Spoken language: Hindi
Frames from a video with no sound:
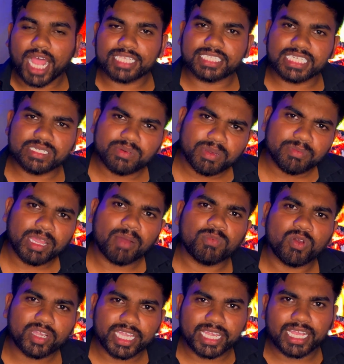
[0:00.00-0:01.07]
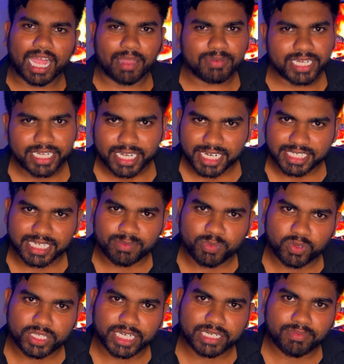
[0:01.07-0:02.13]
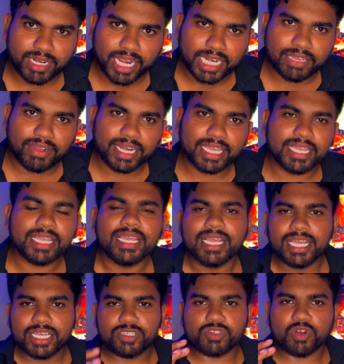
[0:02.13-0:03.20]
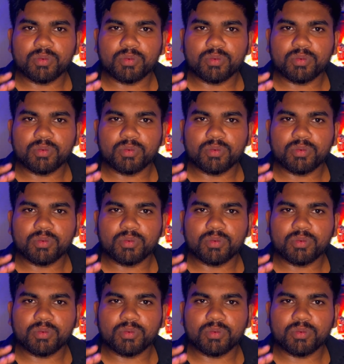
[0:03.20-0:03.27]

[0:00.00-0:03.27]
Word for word: आज की वीडियो में हम लोग एक काफ़ी इंटरेस्टिंग प्रोजेक्ट बनाने वाले हैं जो